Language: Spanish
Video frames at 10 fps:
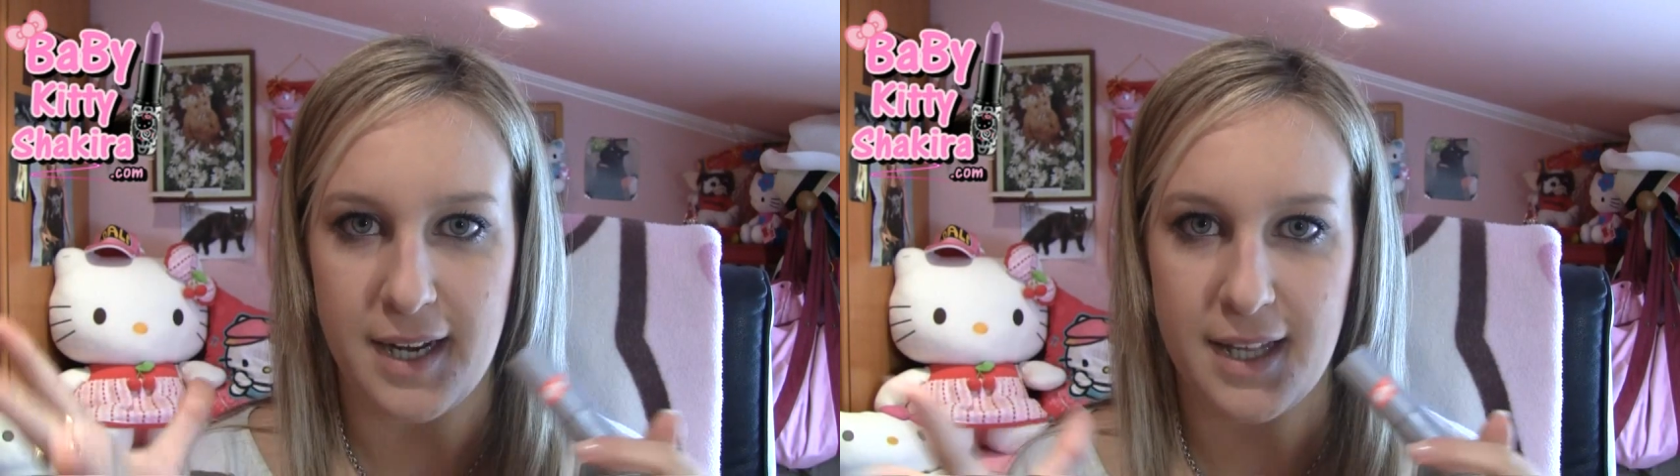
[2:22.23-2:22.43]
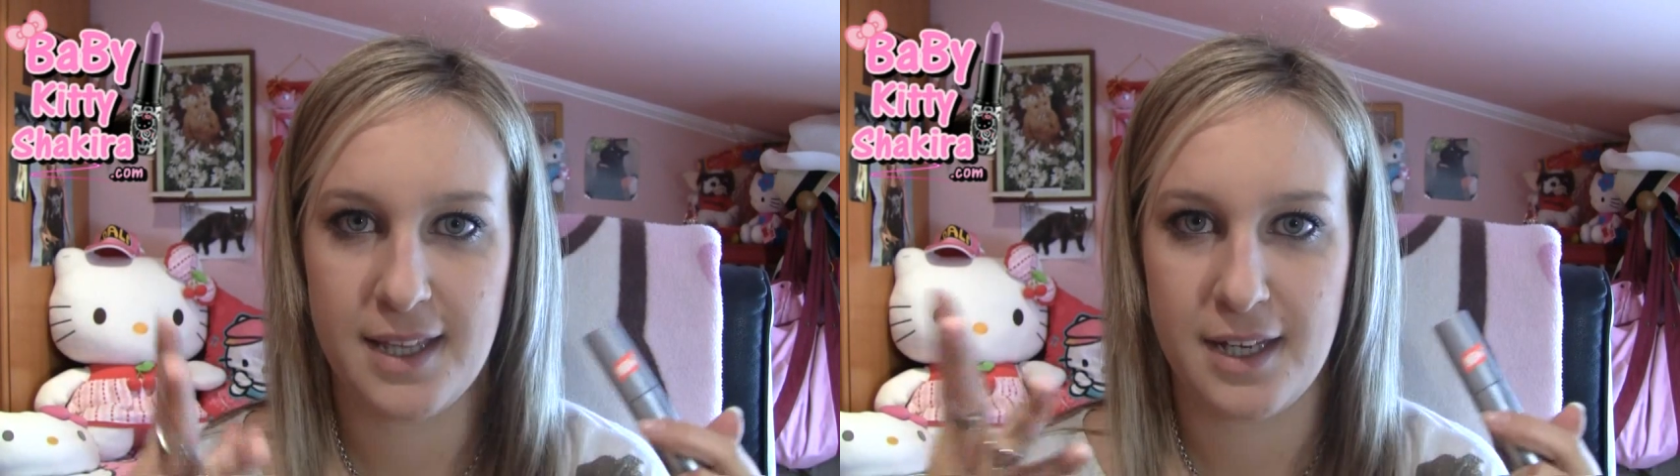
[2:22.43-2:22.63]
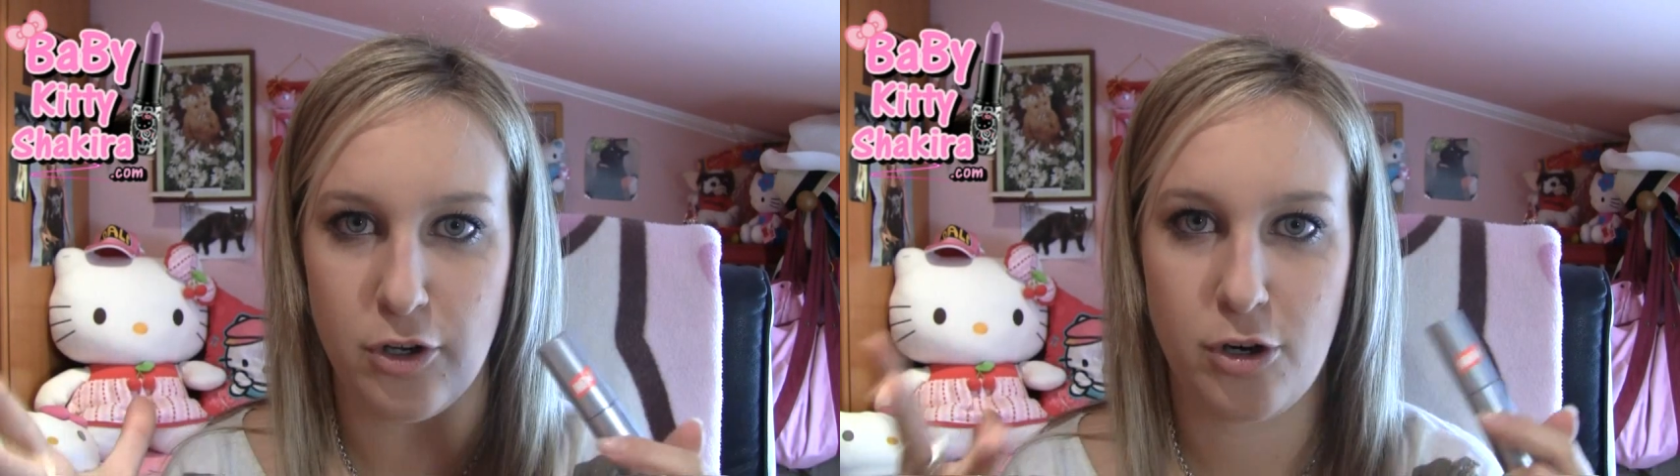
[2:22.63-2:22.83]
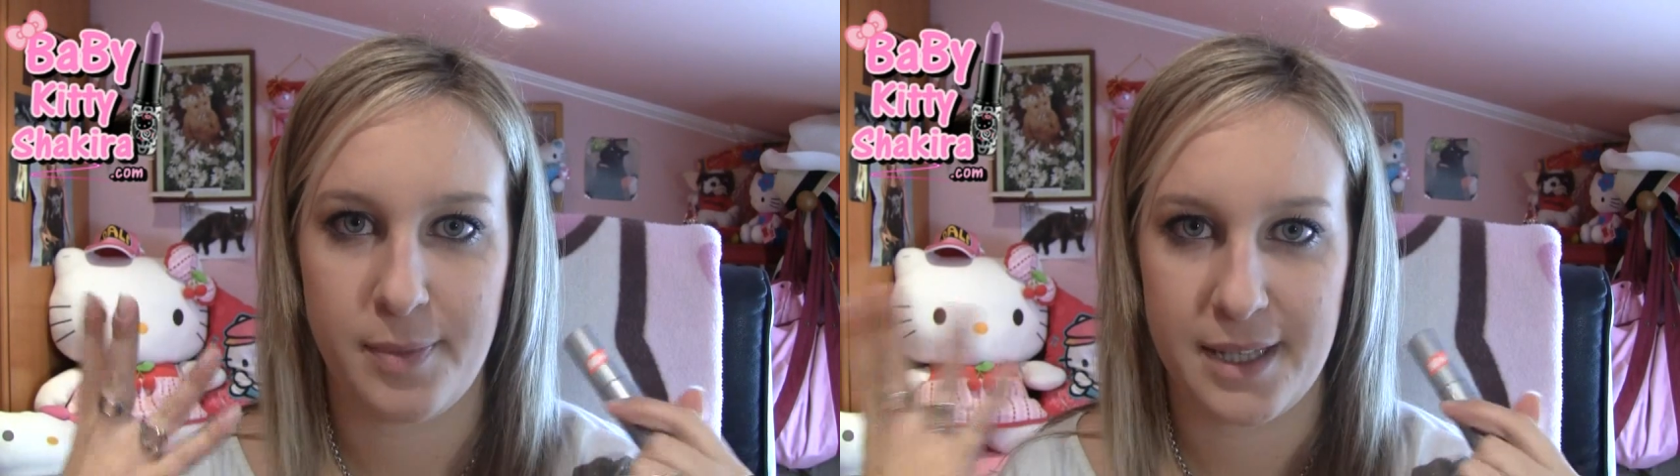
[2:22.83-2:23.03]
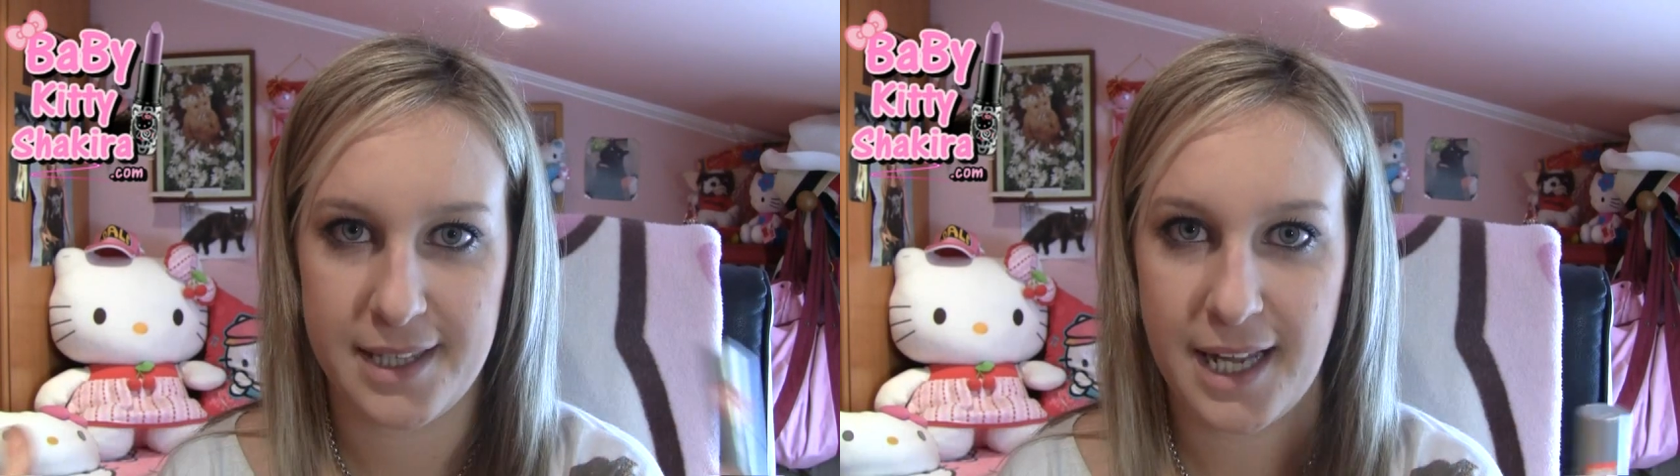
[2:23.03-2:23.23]
grande,
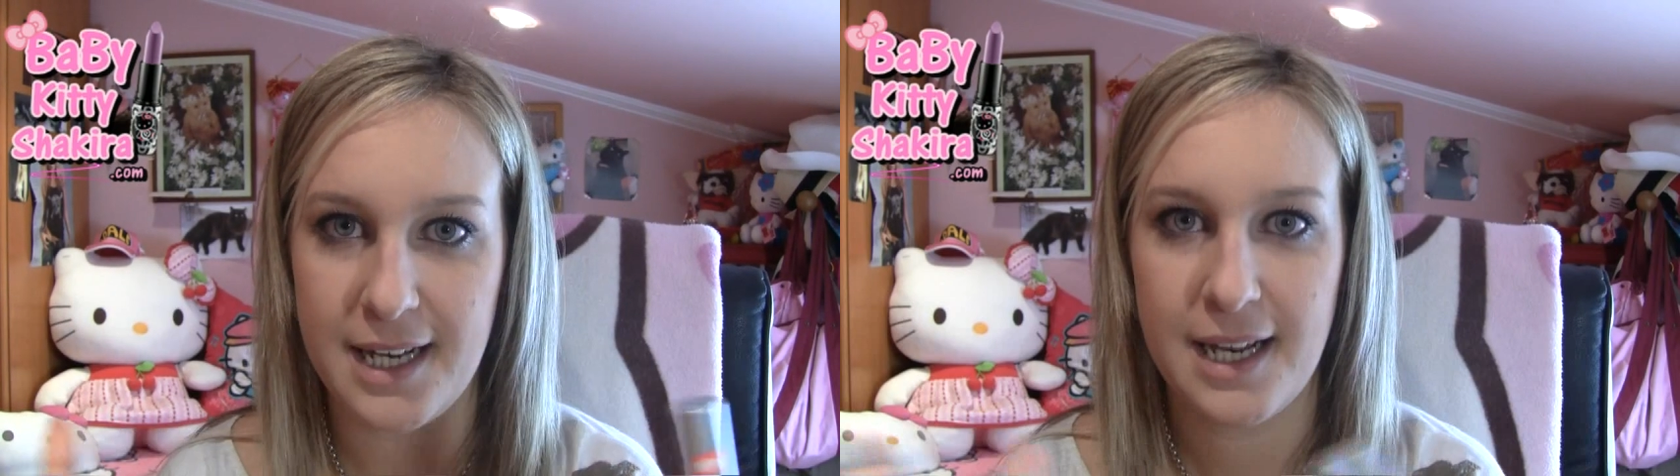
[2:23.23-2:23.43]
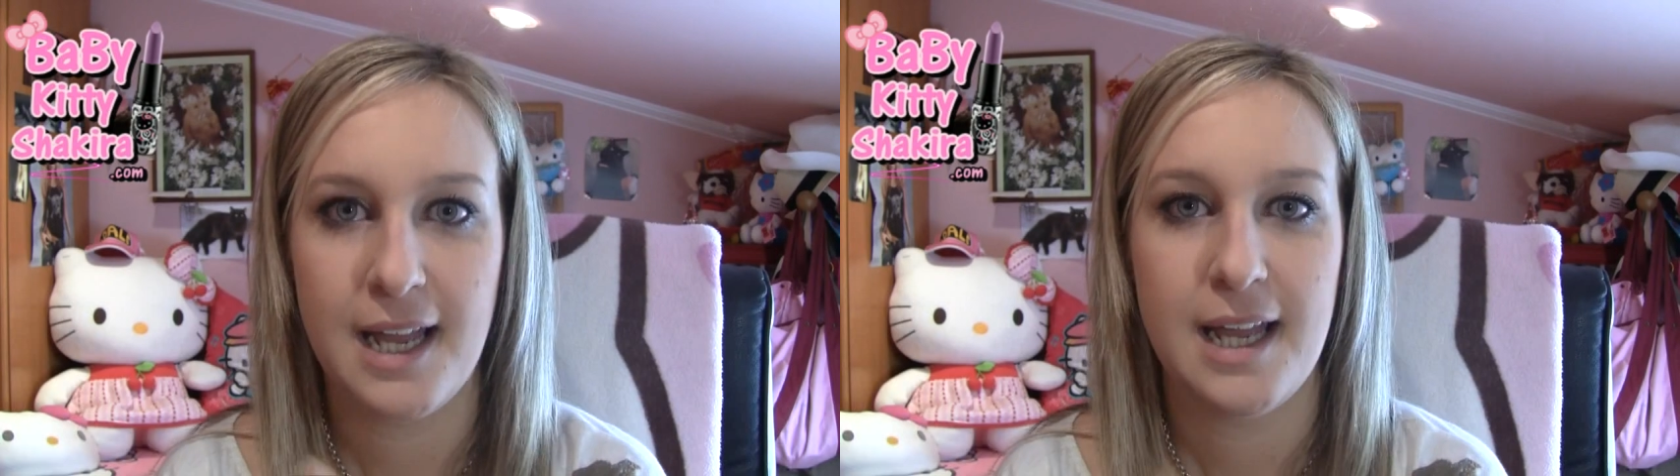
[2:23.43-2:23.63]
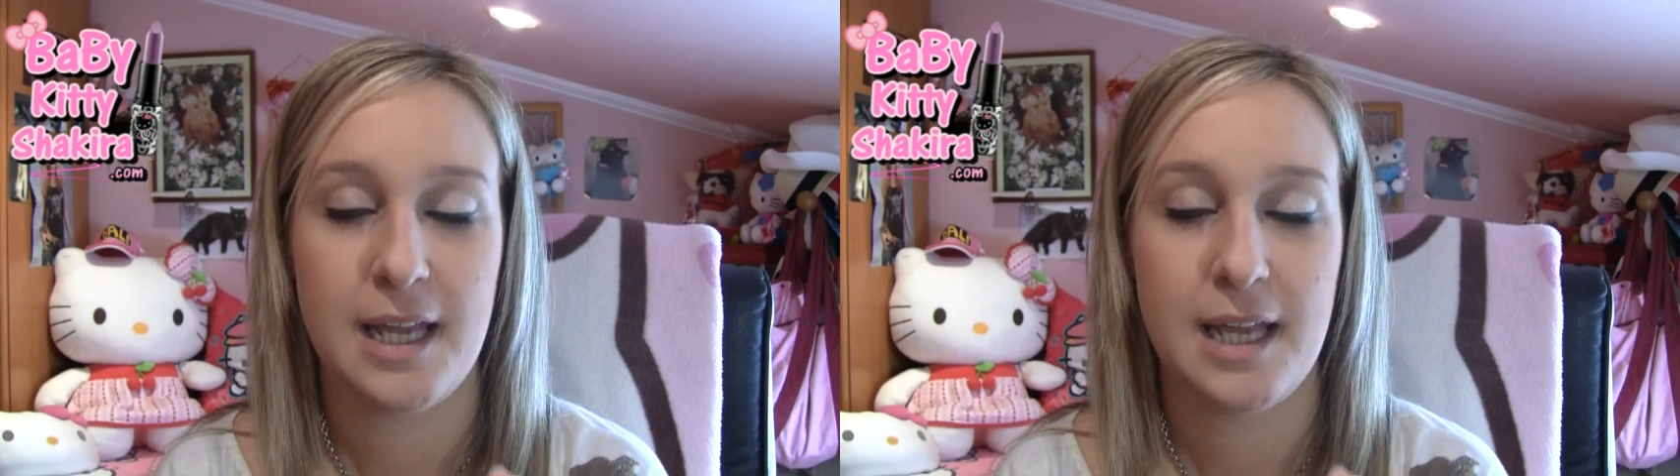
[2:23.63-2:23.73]
enorme y tal,